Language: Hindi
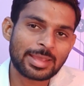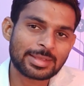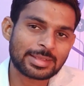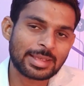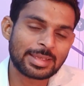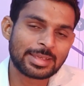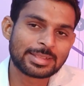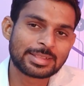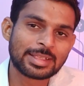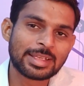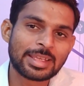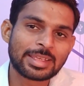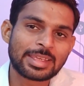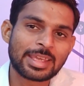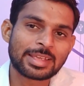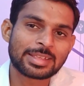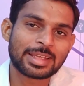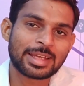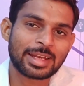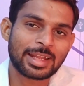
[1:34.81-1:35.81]
ऐसा इसलिए
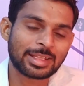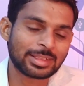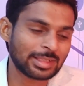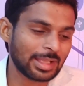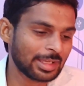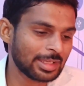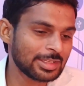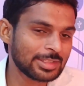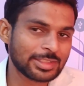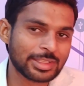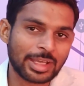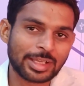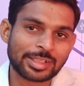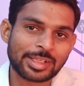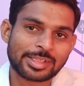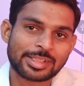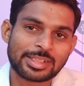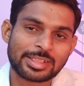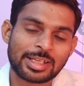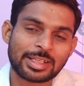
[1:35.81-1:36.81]
किया जा रहा है ताकि
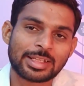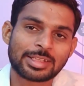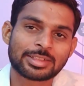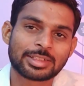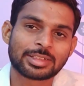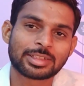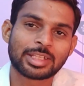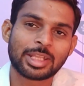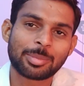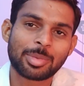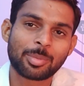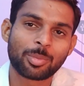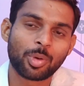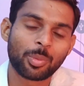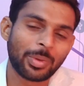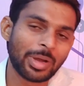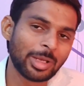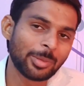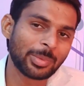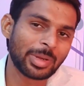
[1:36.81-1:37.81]
ज्यादा से ज्यादा जितने भी
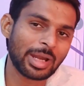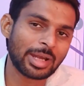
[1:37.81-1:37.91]
मोबाइल